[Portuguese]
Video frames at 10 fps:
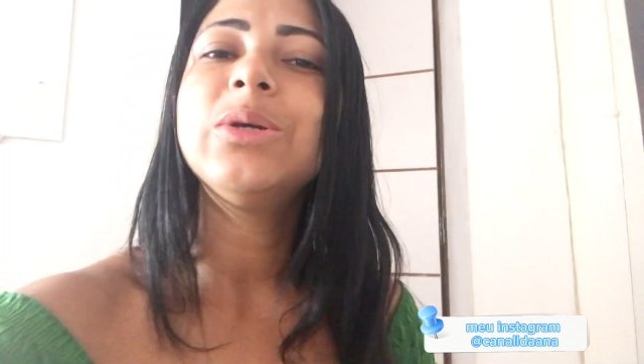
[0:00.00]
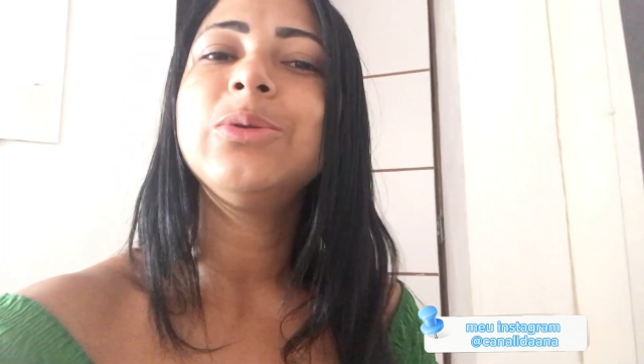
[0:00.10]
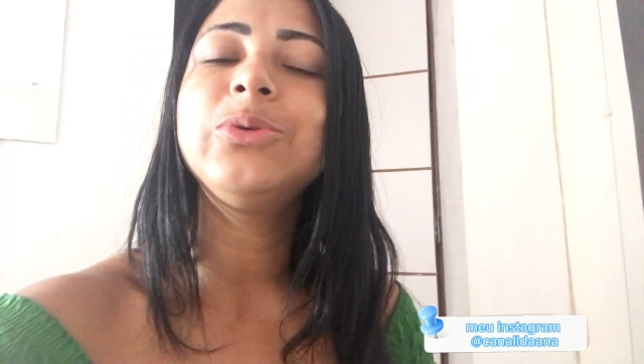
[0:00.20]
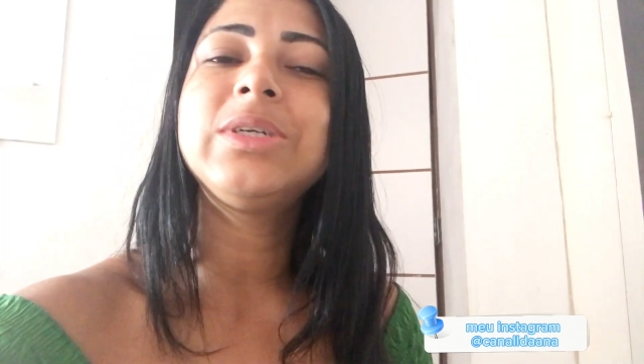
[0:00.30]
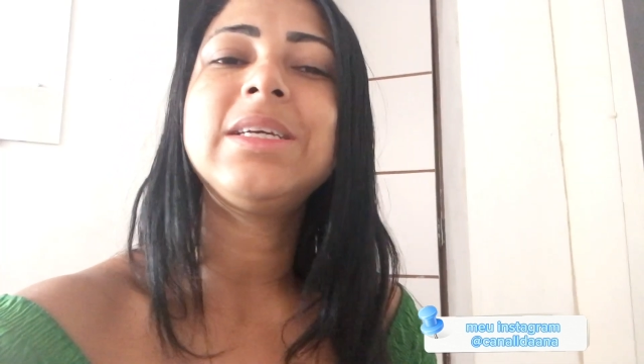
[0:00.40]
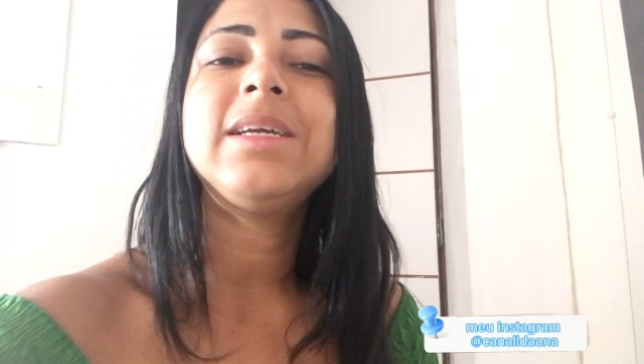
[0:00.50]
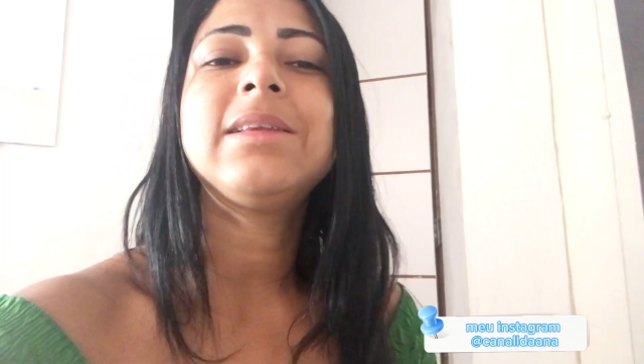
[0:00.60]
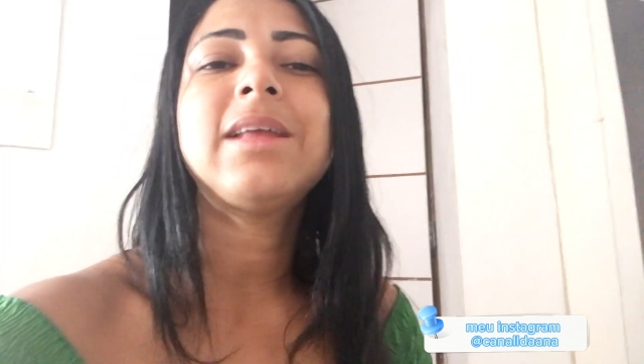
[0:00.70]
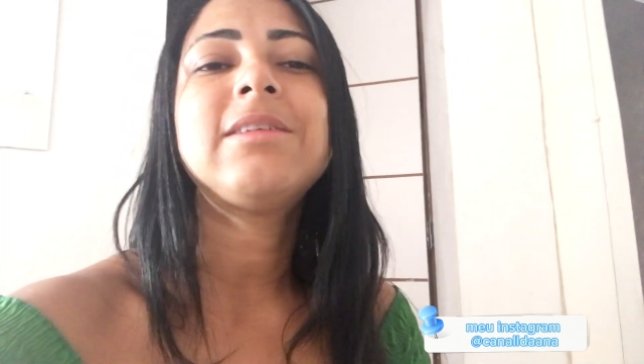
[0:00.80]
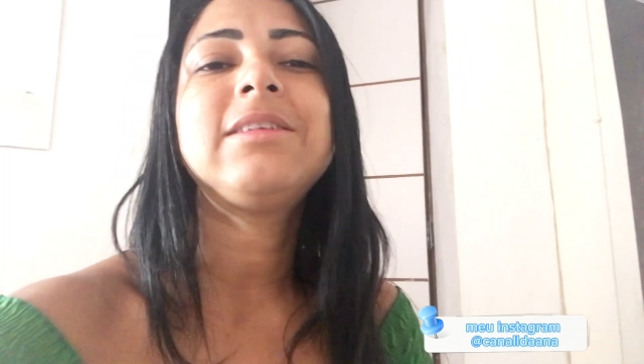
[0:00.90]
Do que
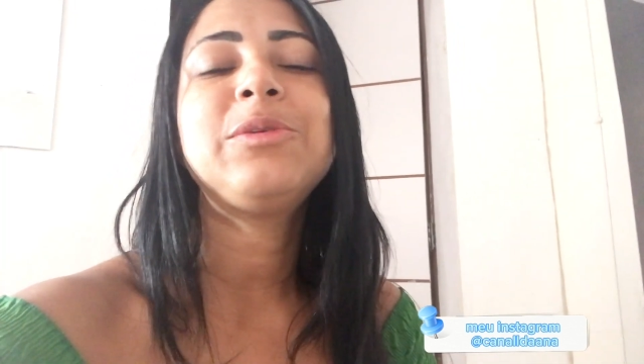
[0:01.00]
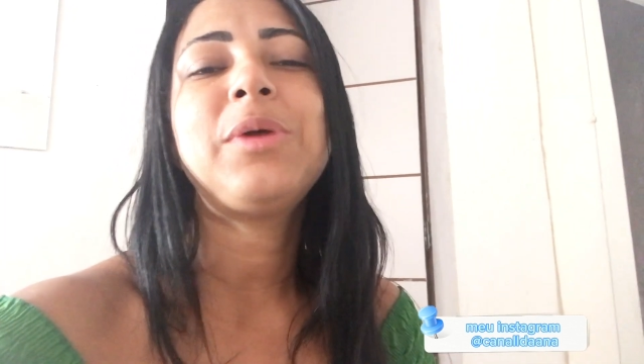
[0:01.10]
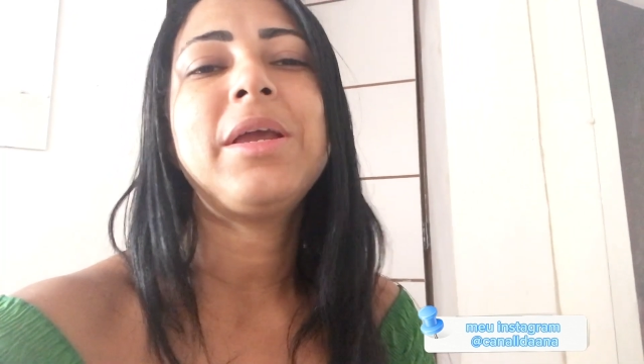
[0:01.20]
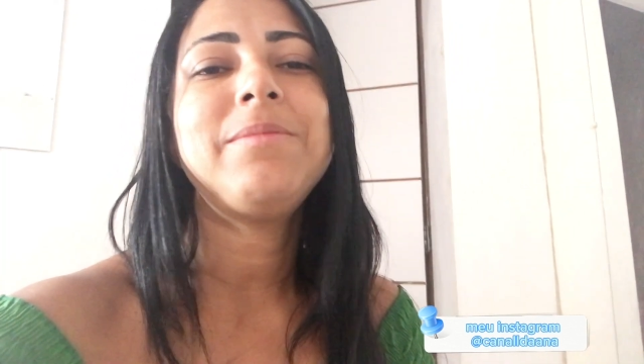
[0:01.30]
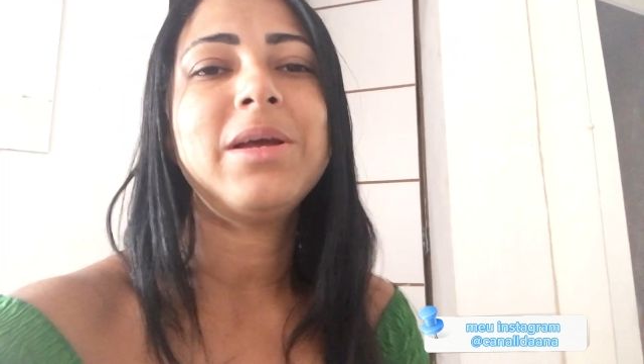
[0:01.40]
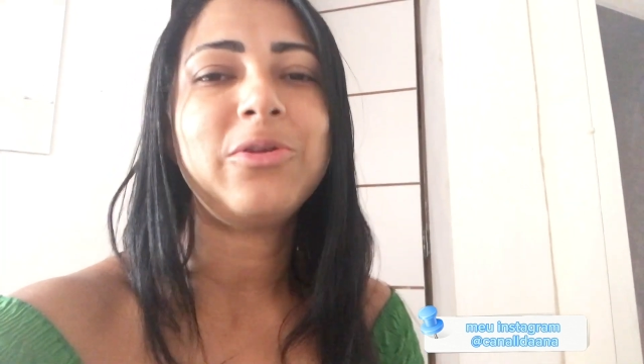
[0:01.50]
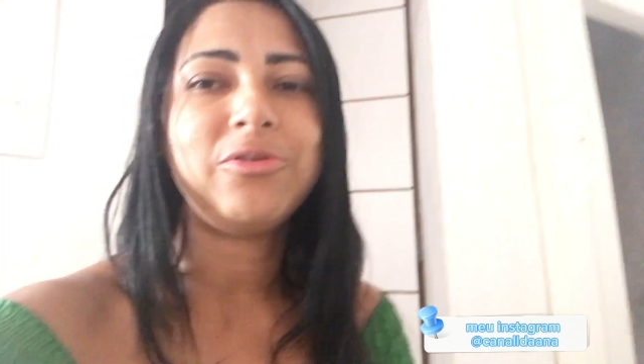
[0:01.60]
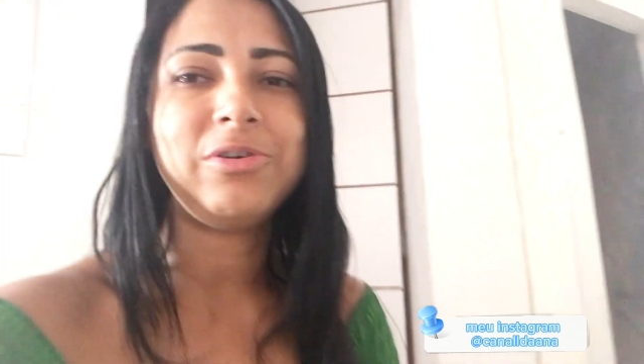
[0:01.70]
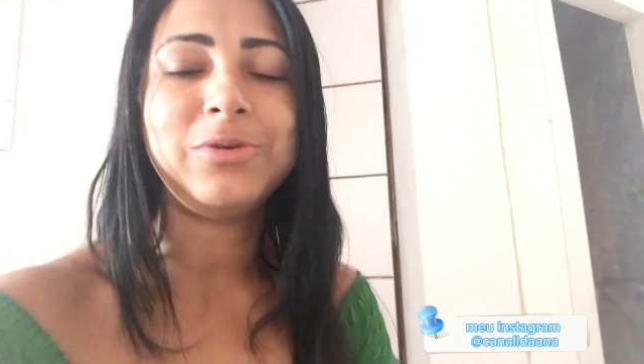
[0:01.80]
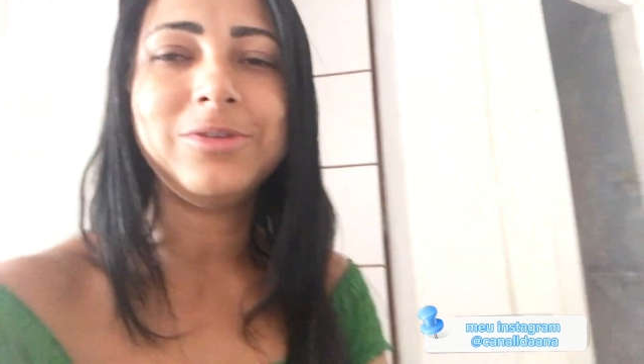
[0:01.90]
tá sendo aí minha
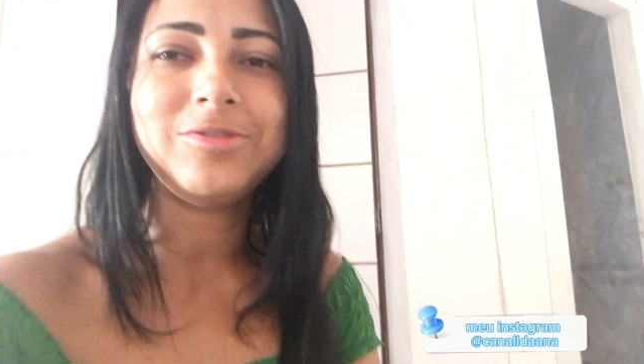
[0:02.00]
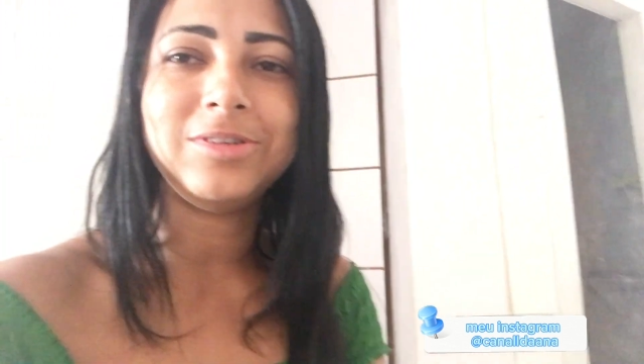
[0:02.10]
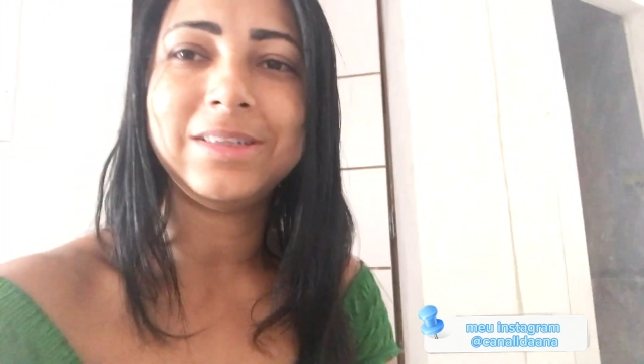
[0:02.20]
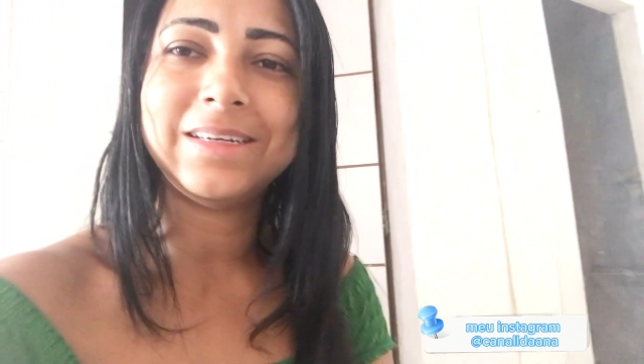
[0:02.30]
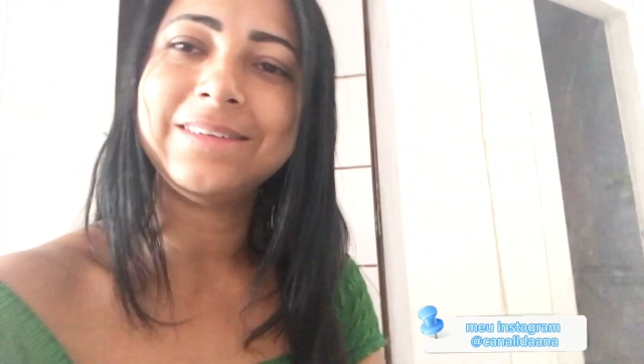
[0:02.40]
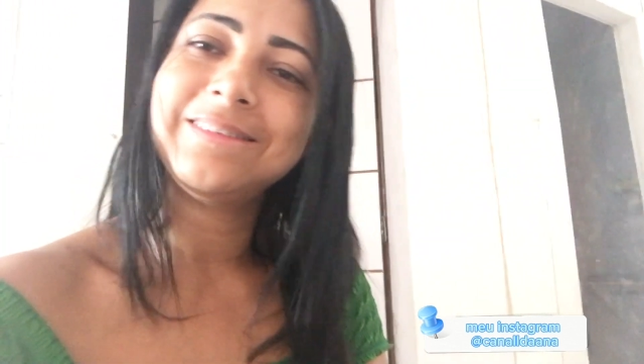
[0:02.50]
nova rotina.